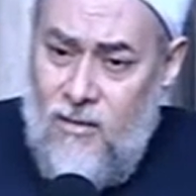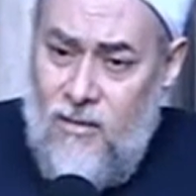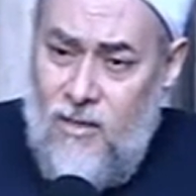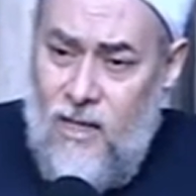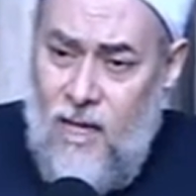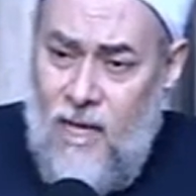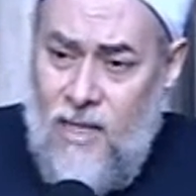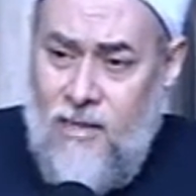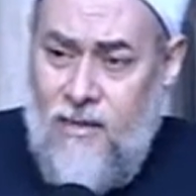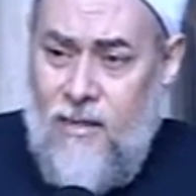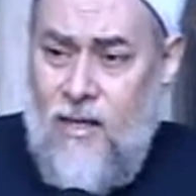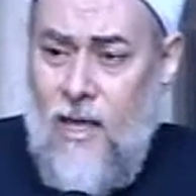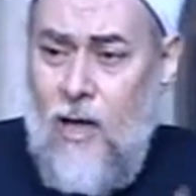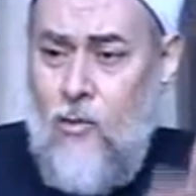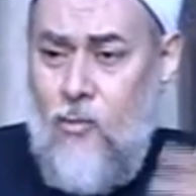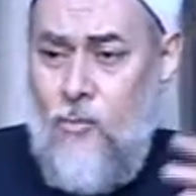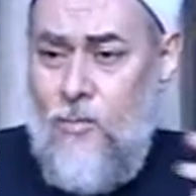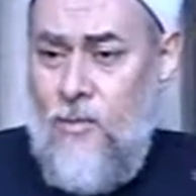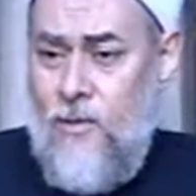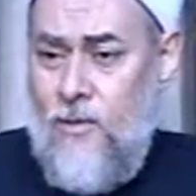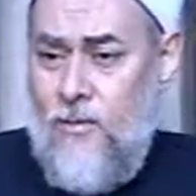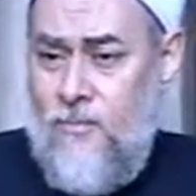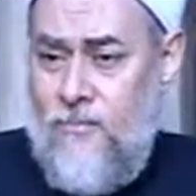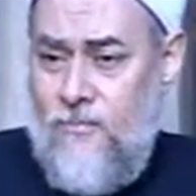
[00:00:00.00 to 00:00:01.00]
التوبه
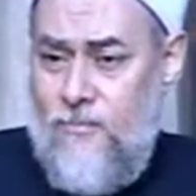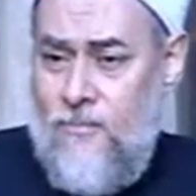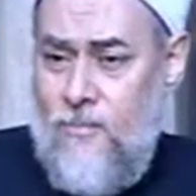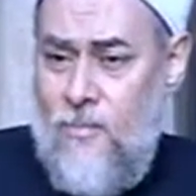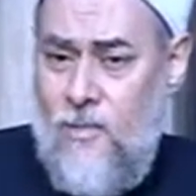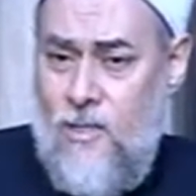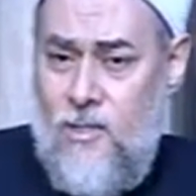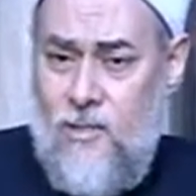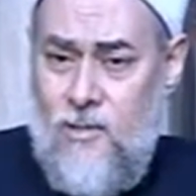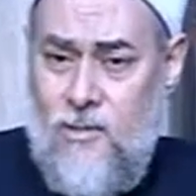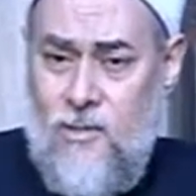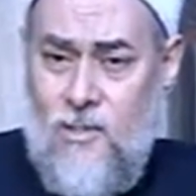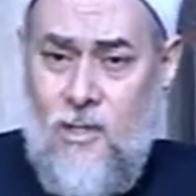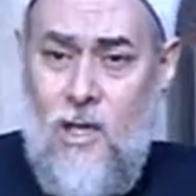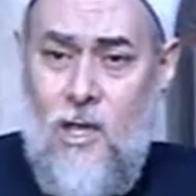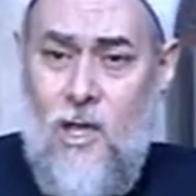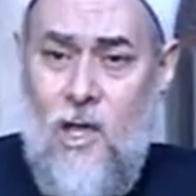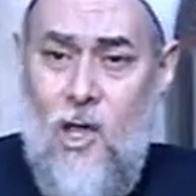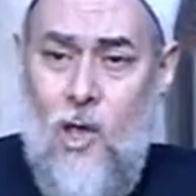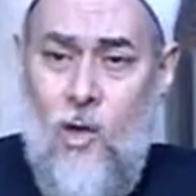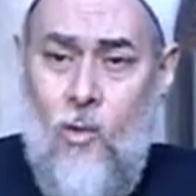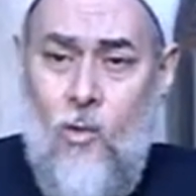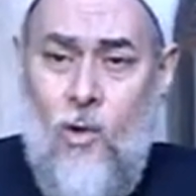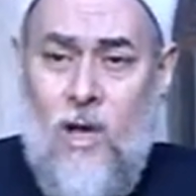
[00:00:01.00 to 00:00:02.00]

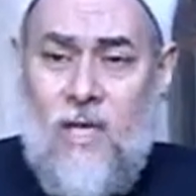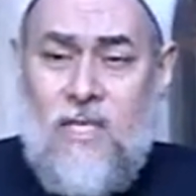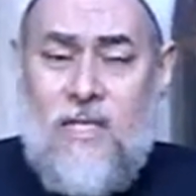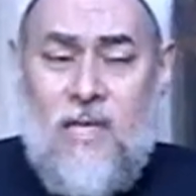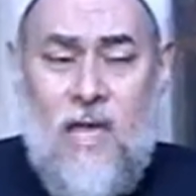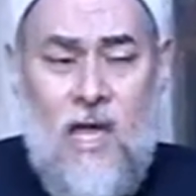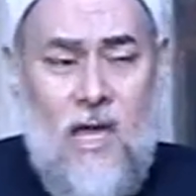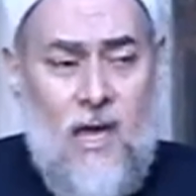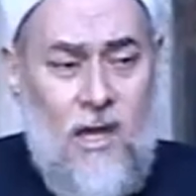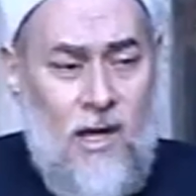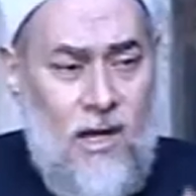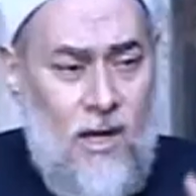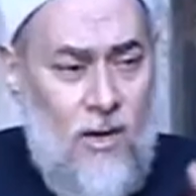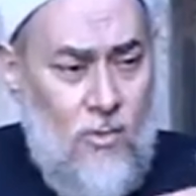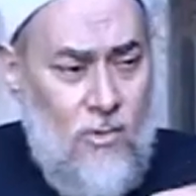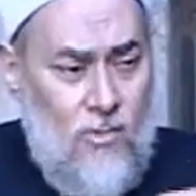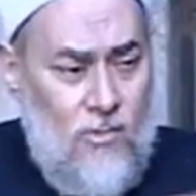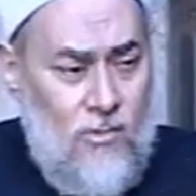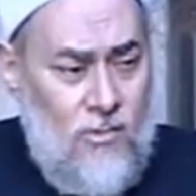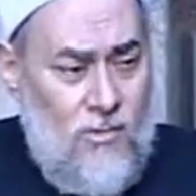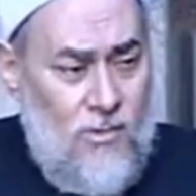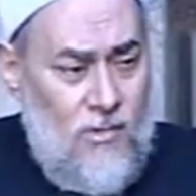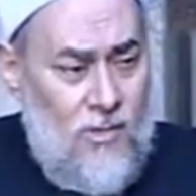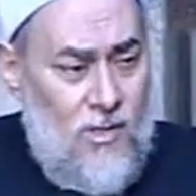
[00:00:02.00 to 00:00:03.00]
وسارعوا
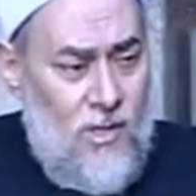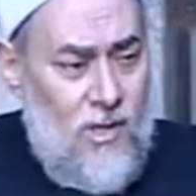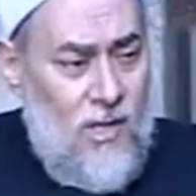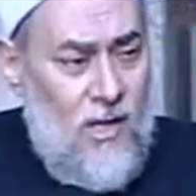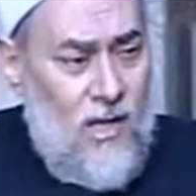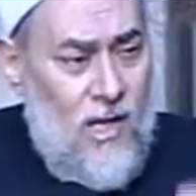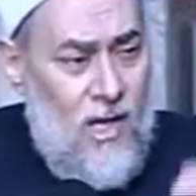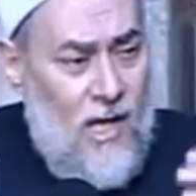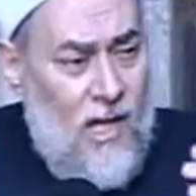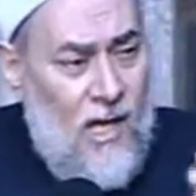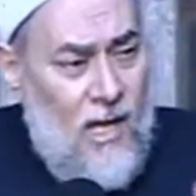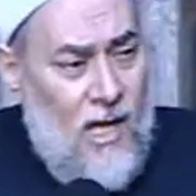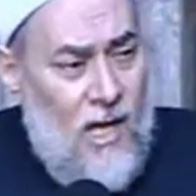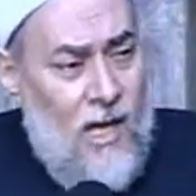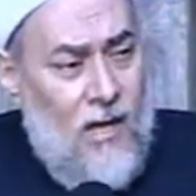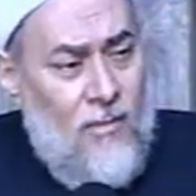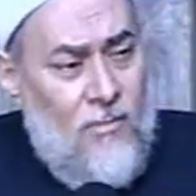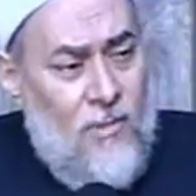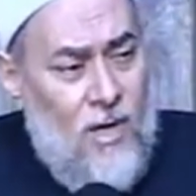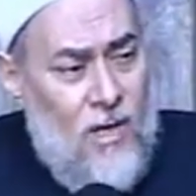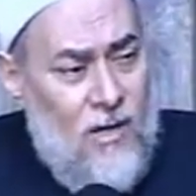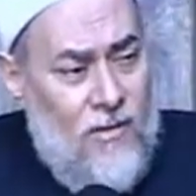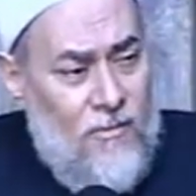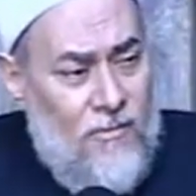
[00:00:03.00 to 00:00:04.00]
الى
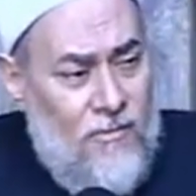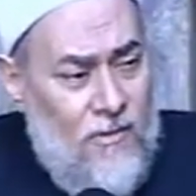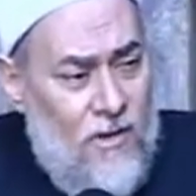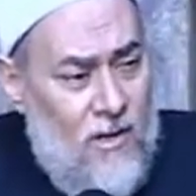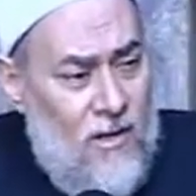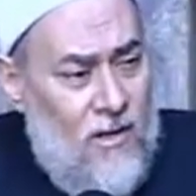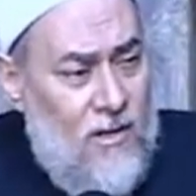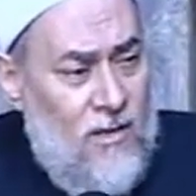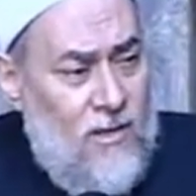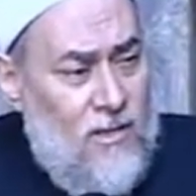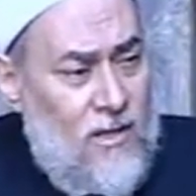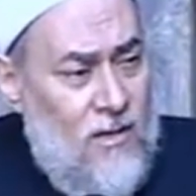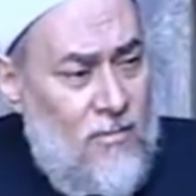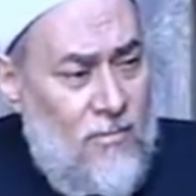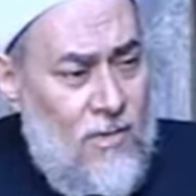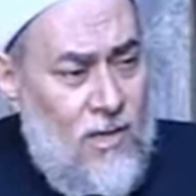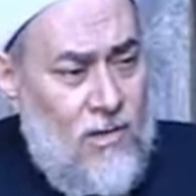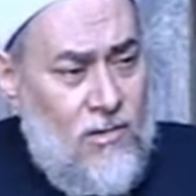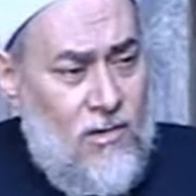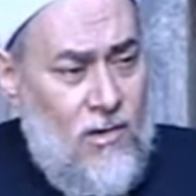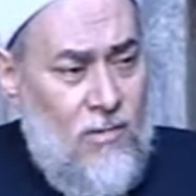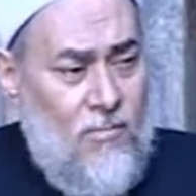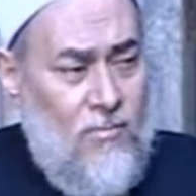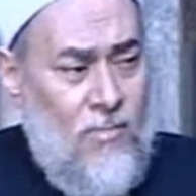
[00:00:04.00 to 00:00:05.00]
مغفره
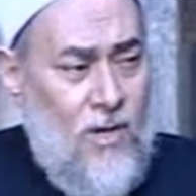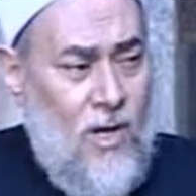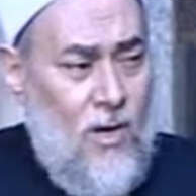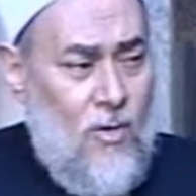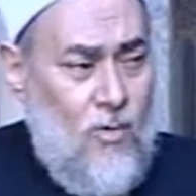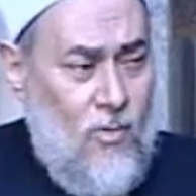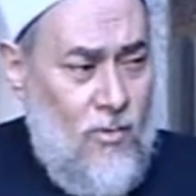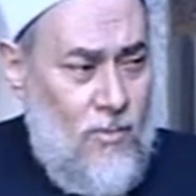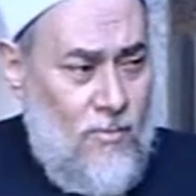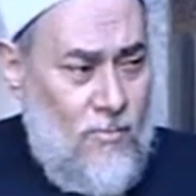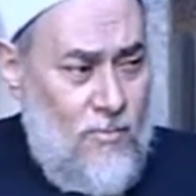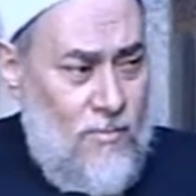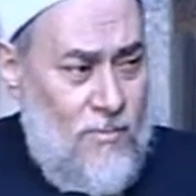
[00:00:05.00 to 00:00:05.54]
من ربكم